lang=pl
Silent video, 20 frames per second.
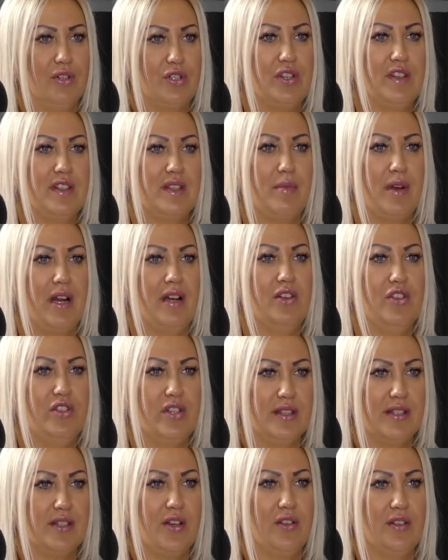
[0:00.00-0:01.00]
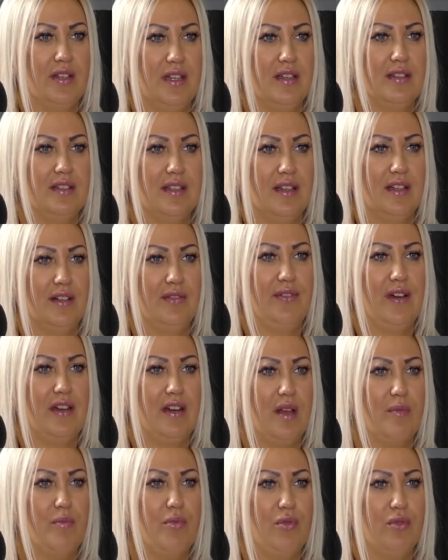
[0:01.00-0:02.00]
w trakcie tych szkół na, tak, ferie, i
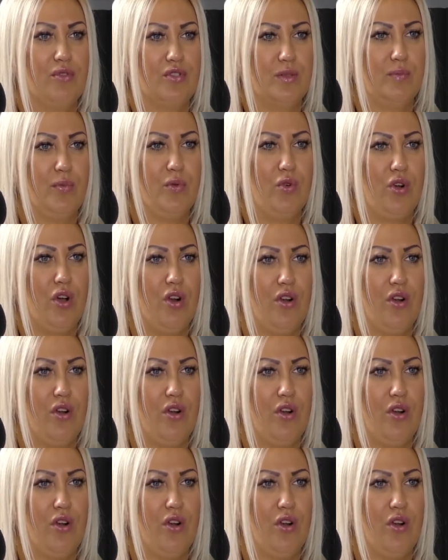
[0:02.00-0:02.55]
dopuścili pół, pół do